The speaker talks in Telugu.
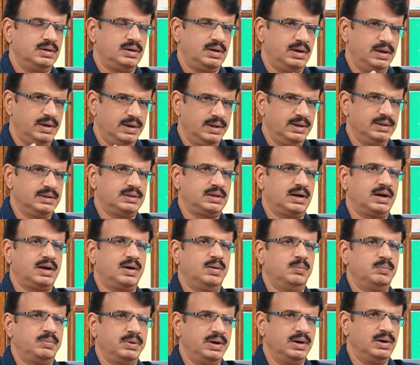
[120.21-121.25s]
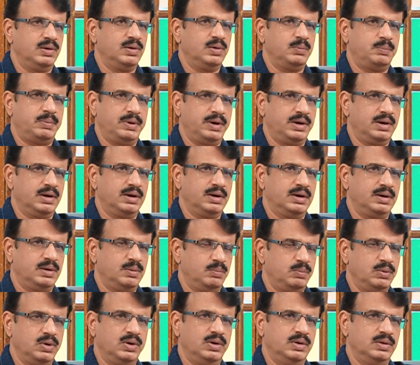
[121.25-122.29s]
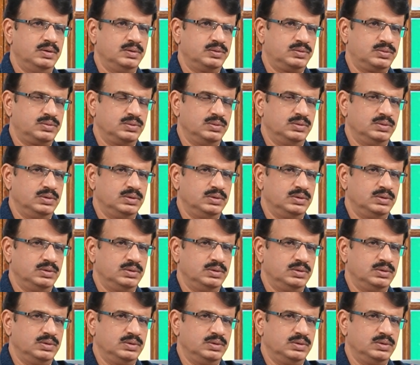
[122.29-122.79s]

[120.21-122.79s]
కానీ ఇతర కంపెనీలలో పెట్టిన డబ్బులు కావచ్చు